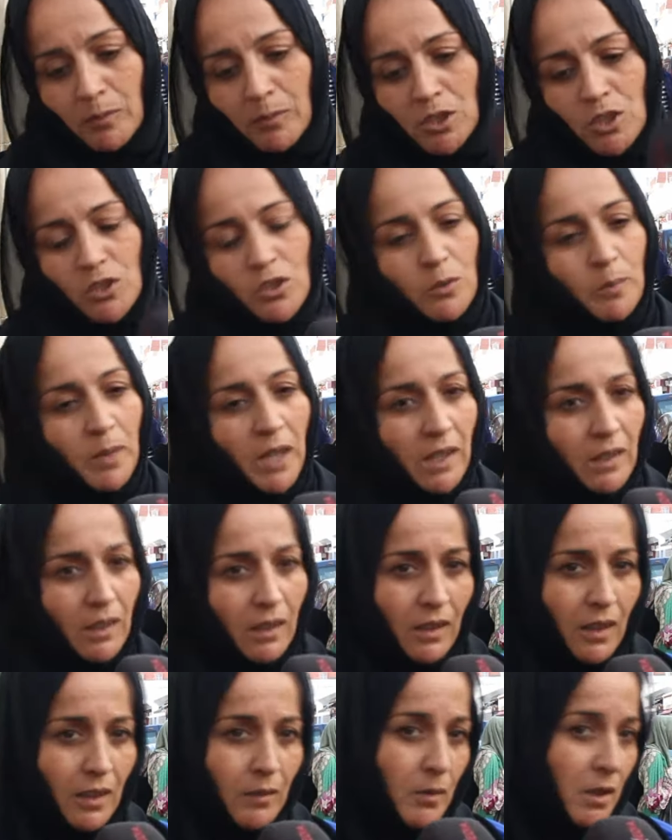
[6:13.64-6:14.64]
مش سبحان
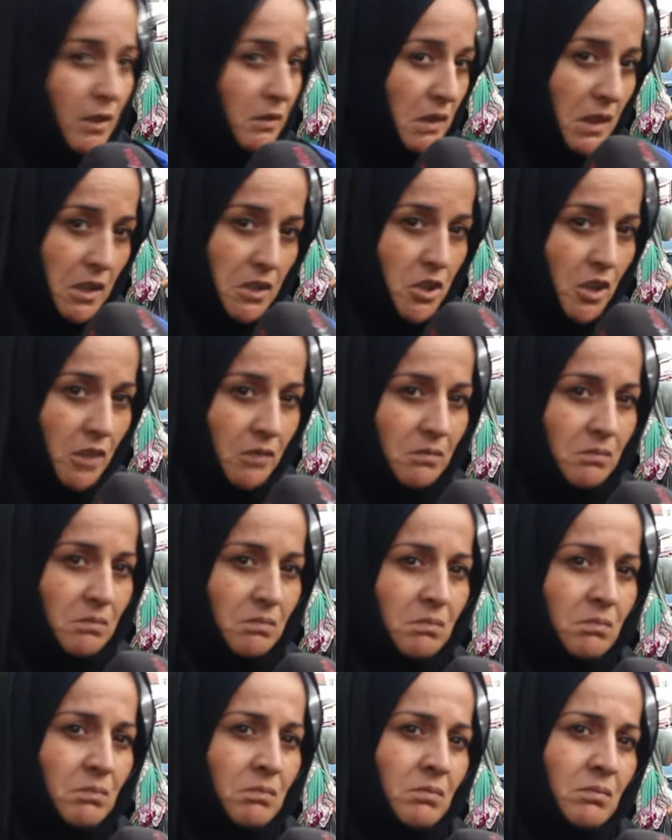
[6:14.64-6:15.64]
الله ما لقى شيء
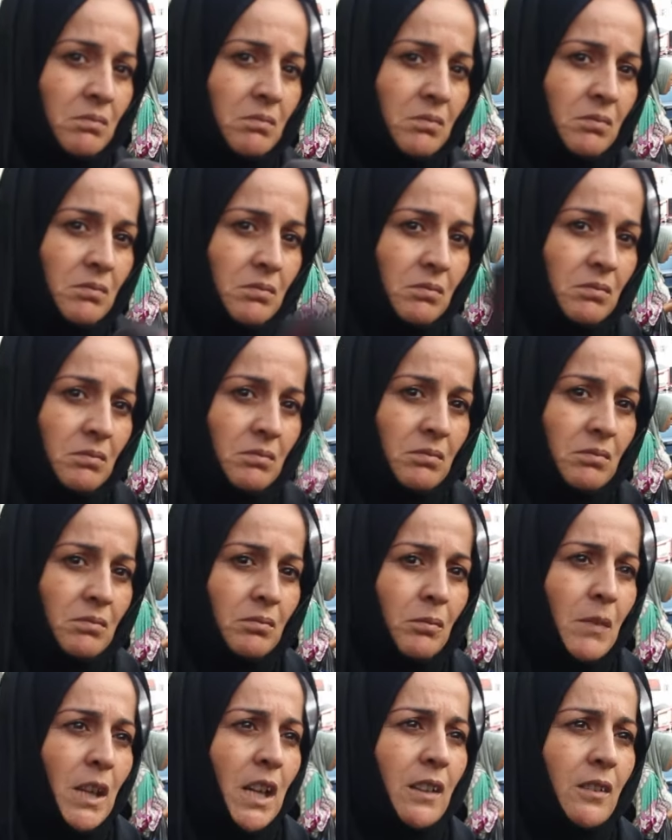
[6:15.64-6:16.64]
علاش
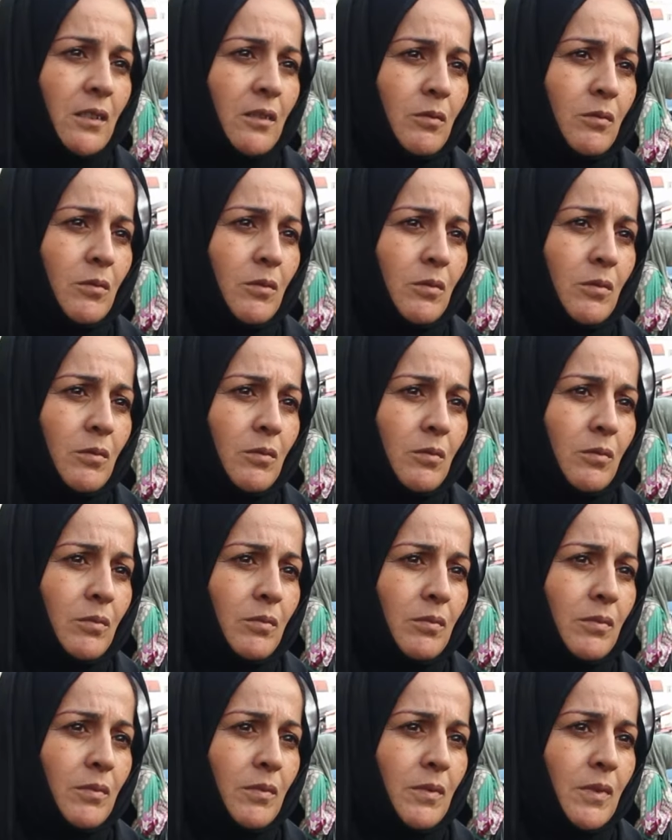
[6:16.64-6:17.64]
سبب
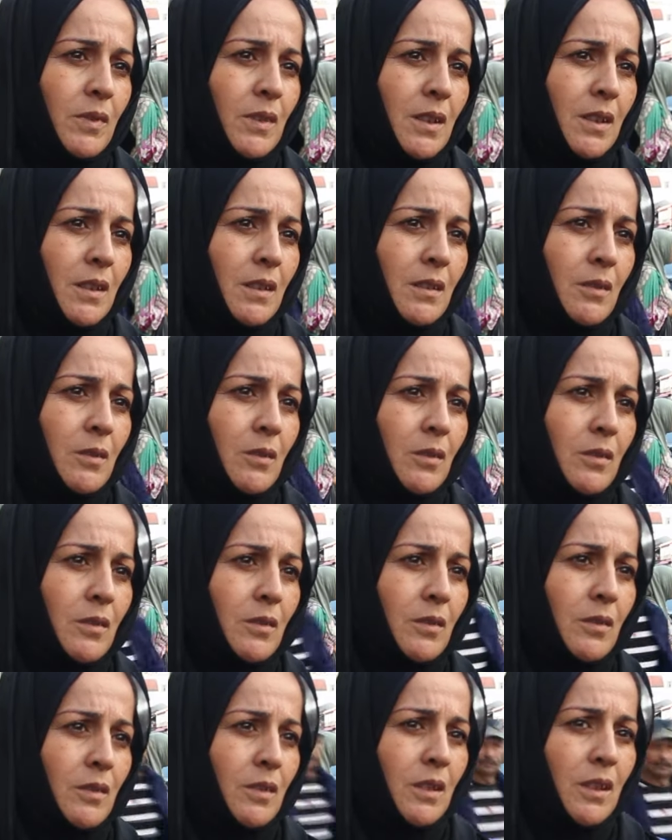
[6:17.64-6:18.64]
معناها قرايته معناها
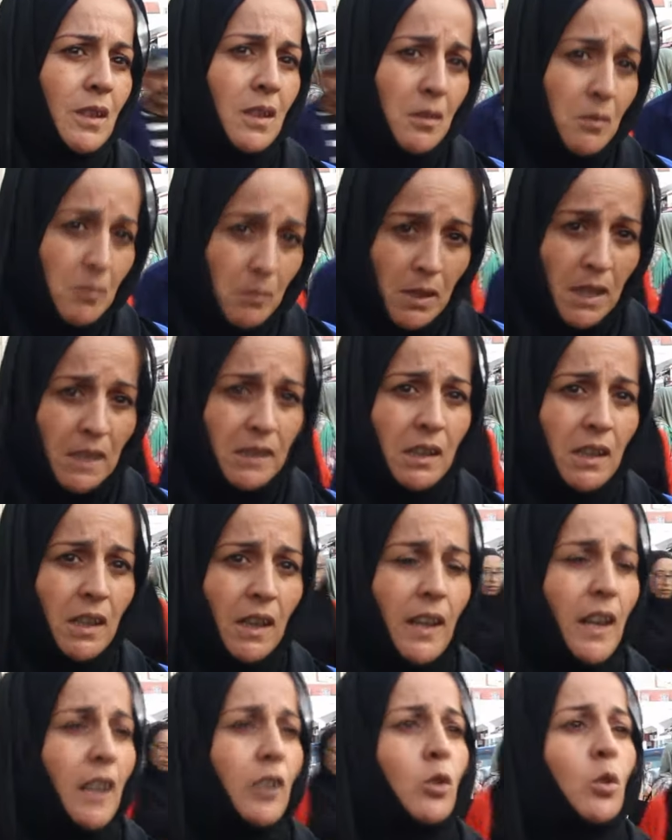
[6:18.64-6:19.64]
بطلها مثلا
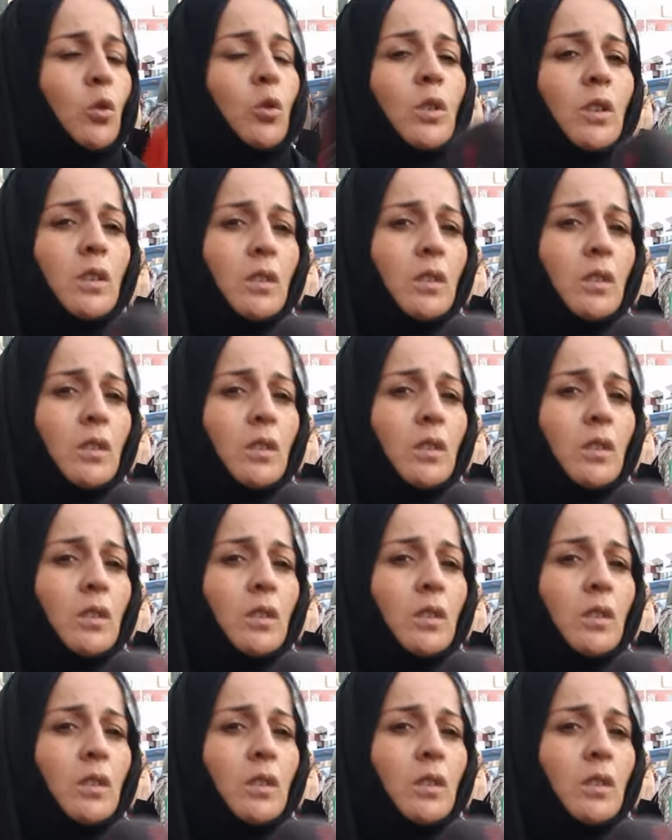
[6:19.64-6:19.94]
كملش